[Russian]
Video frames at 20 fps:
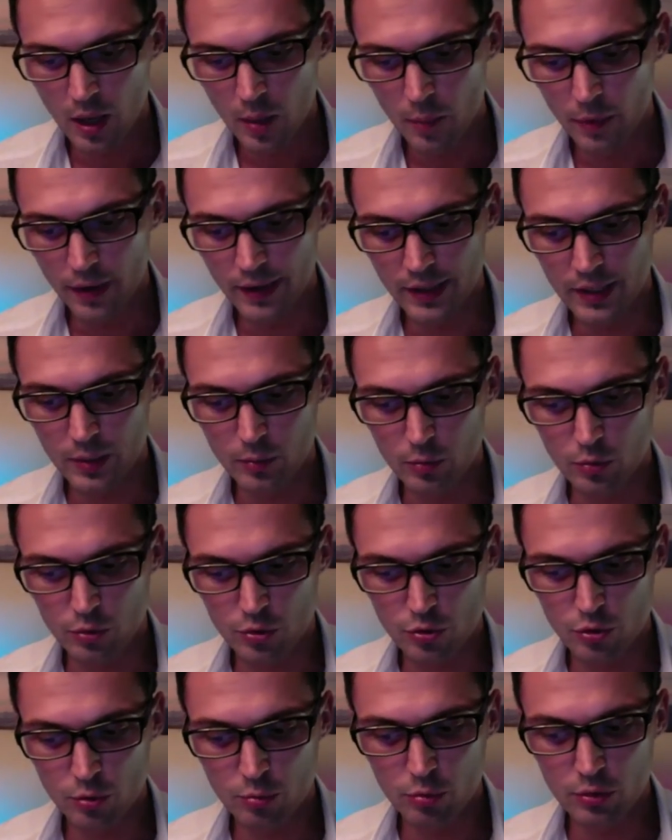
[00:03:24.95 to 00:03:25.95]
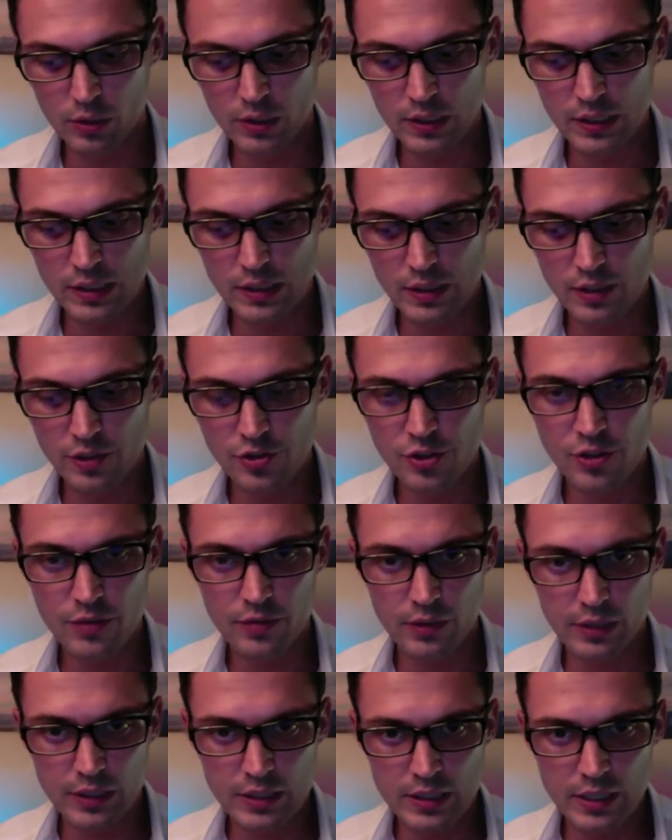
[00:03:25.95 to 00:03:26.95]
Поэтому, что будет, если лечить
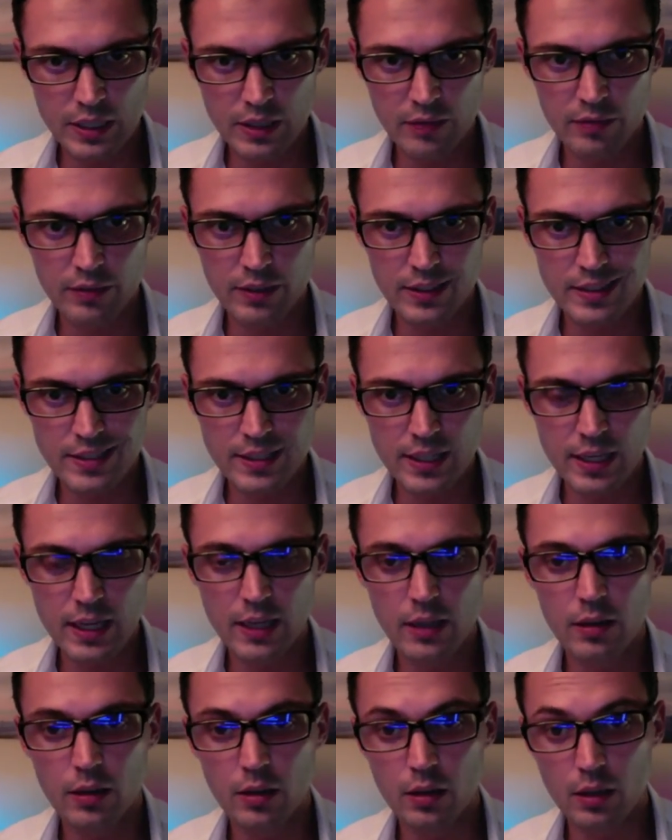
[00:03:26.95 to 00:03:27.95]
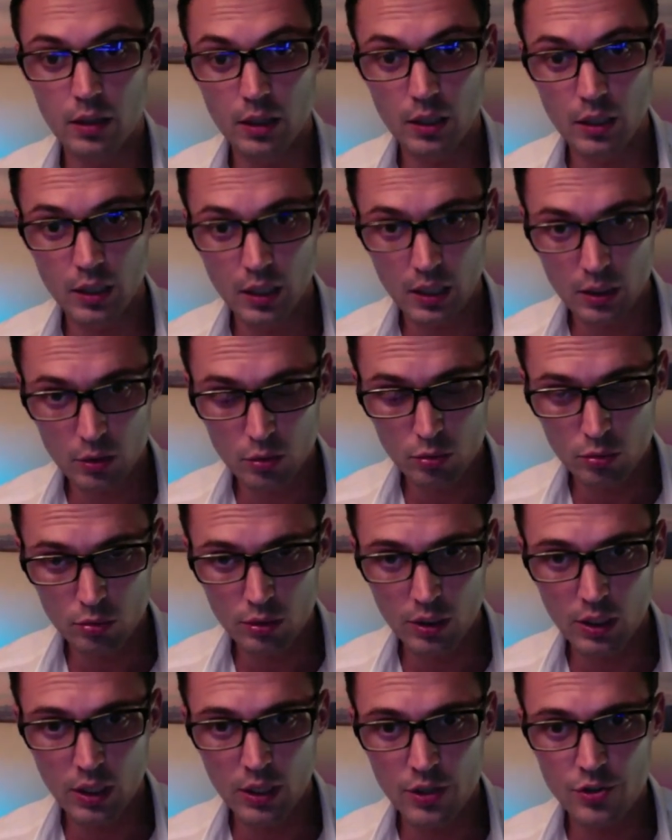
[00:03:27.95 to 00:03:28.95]
ВСД? ВСД нету
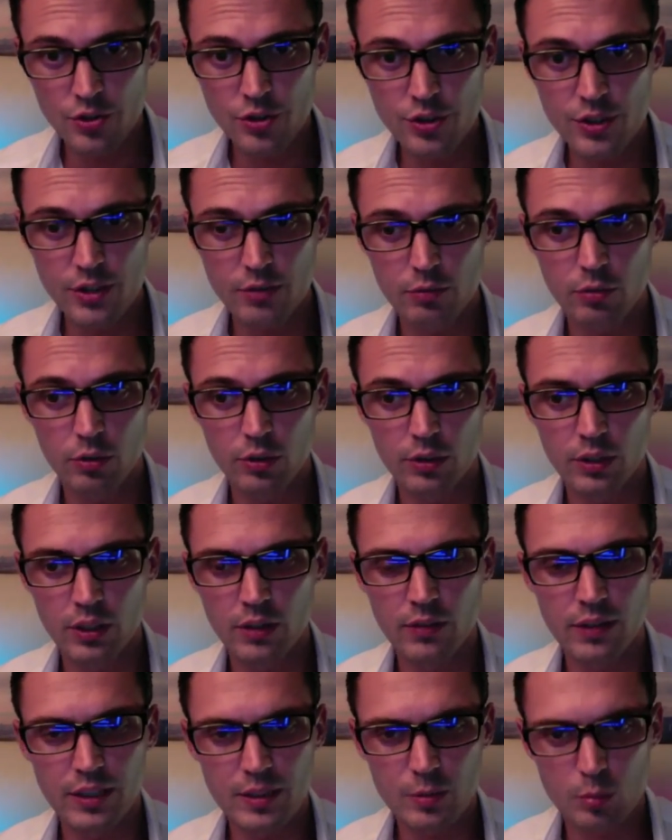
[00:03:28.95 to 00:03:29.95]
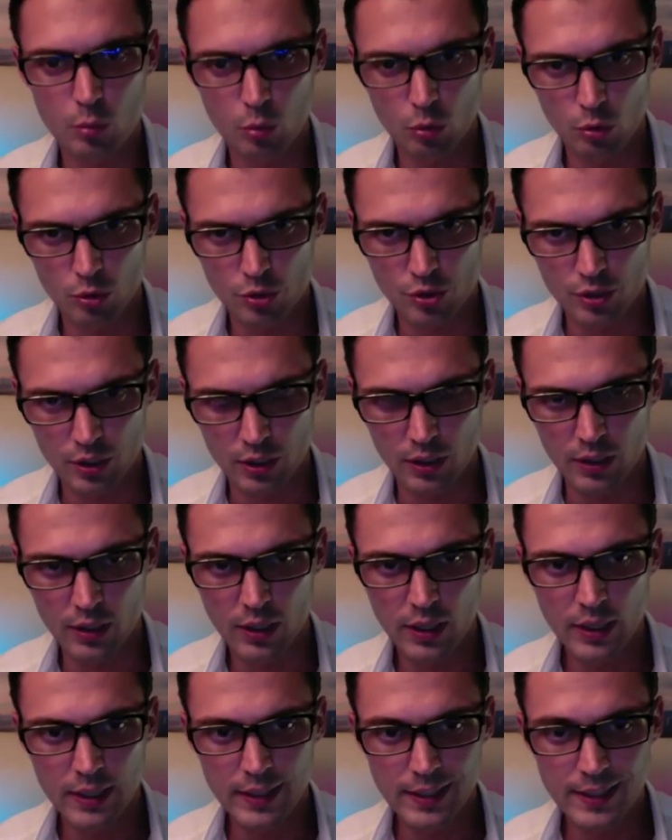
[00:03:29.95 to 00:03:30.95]
и лечить его невозможно.
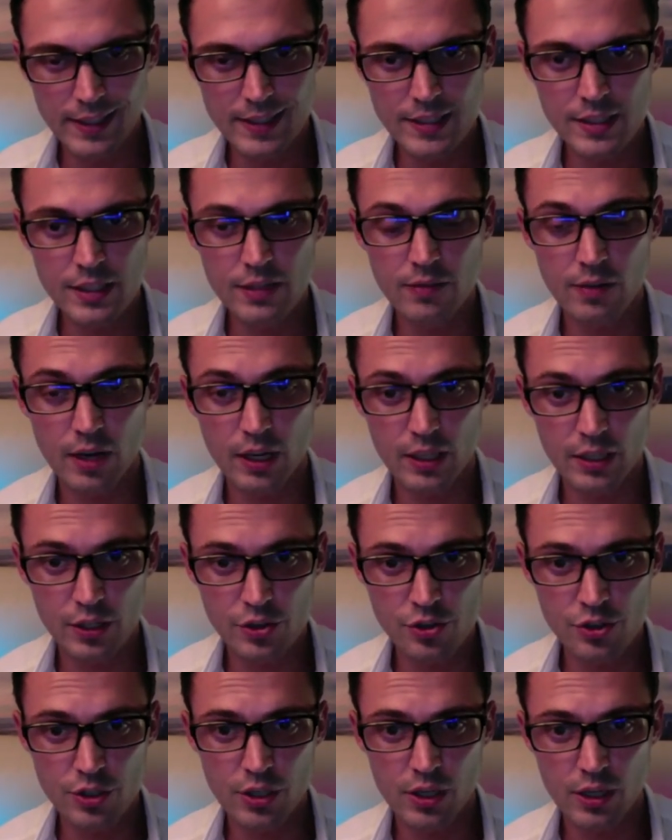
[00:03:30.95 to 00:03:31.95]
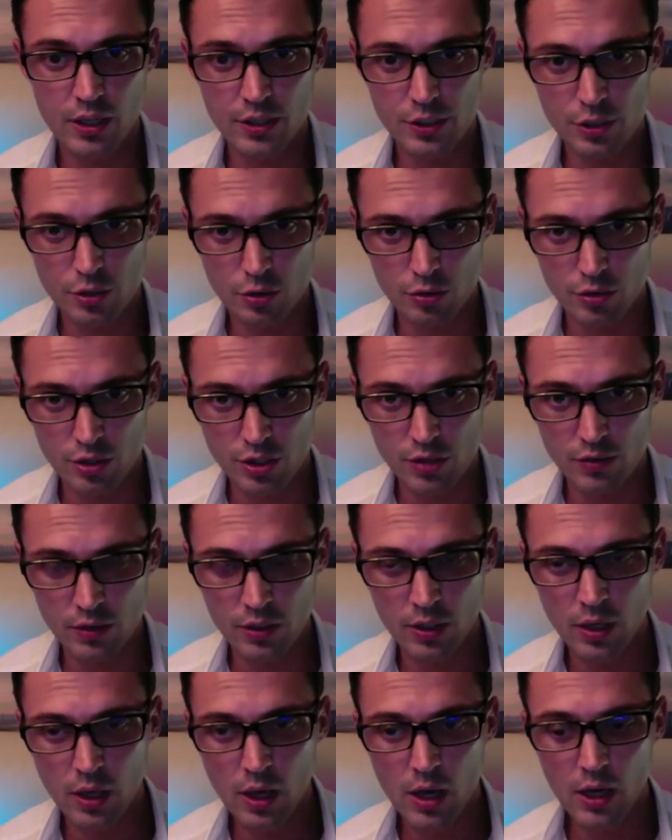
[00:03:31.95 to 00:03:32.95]
Есть невротические
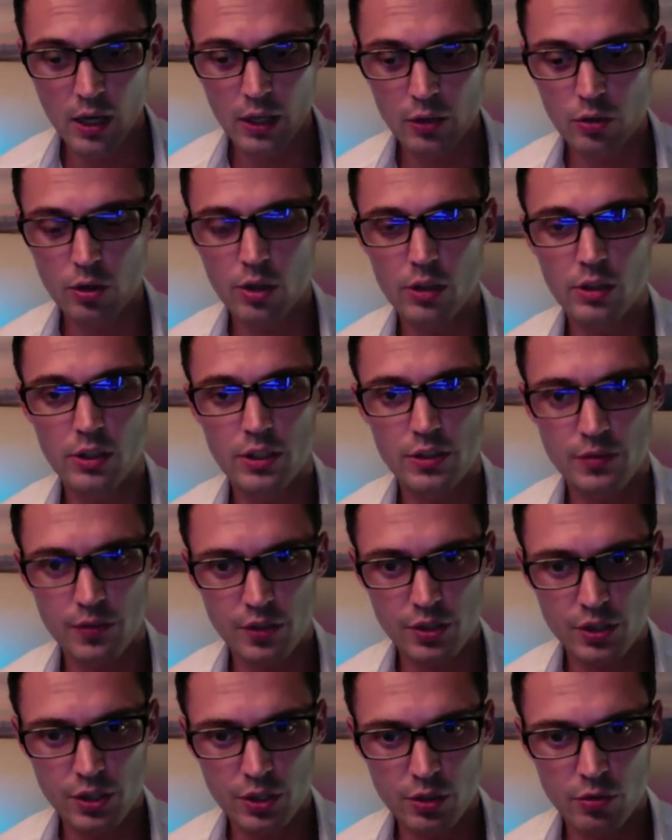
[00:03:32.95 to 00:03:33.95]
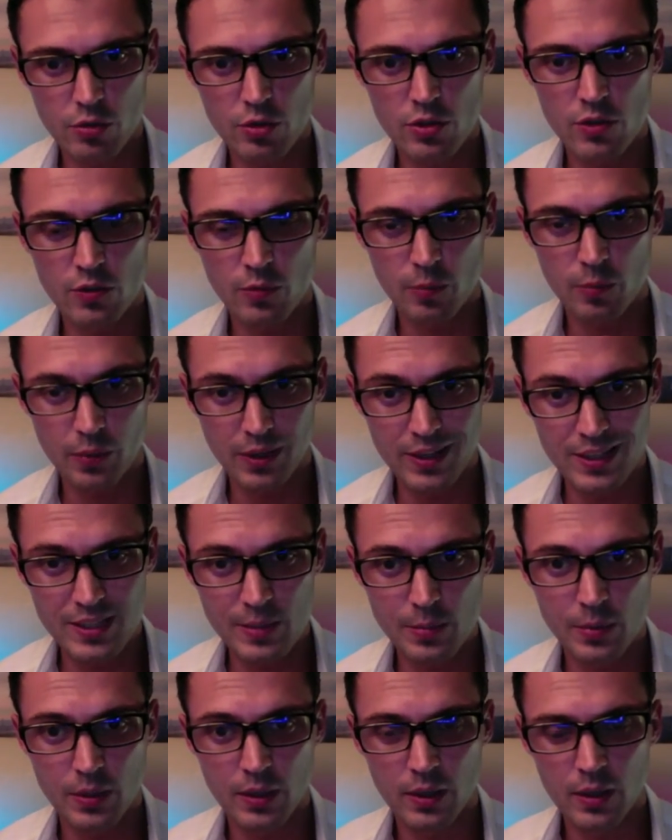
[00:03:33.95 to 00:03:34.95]
расстройства, которые классифицируются, в
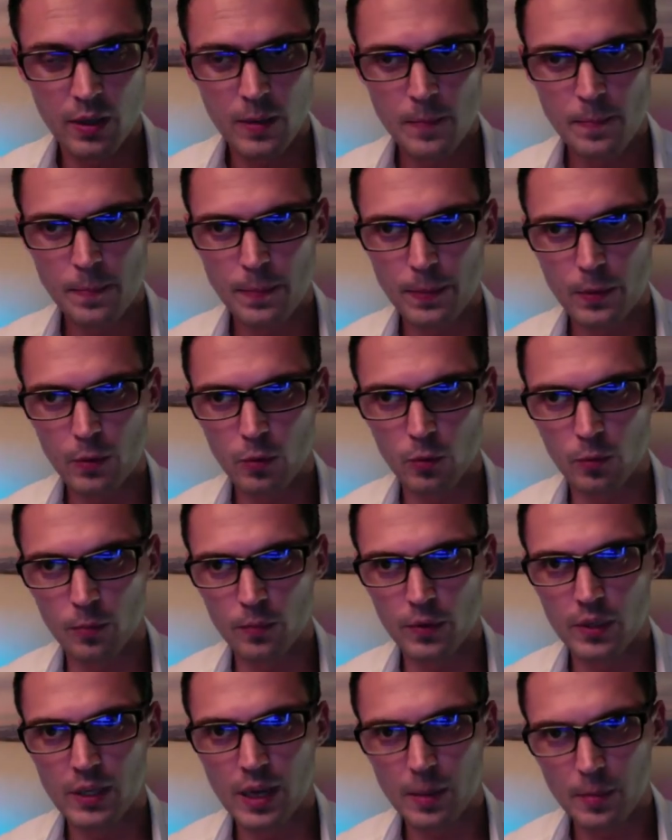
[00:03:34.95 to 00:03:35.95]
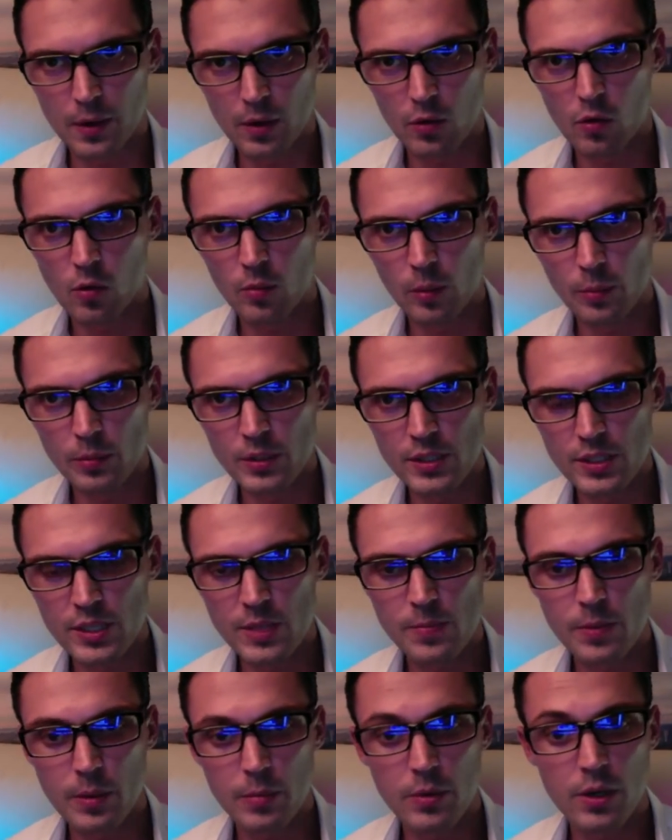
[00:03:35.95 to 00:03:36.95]
принципе, ну, я могу вам объяснить
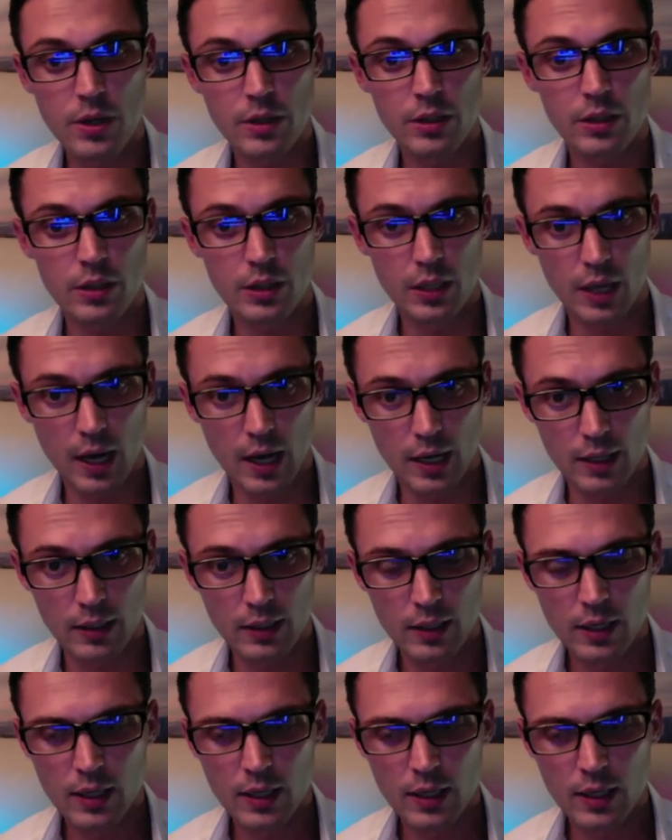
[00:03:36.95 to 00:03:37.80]
примерно так.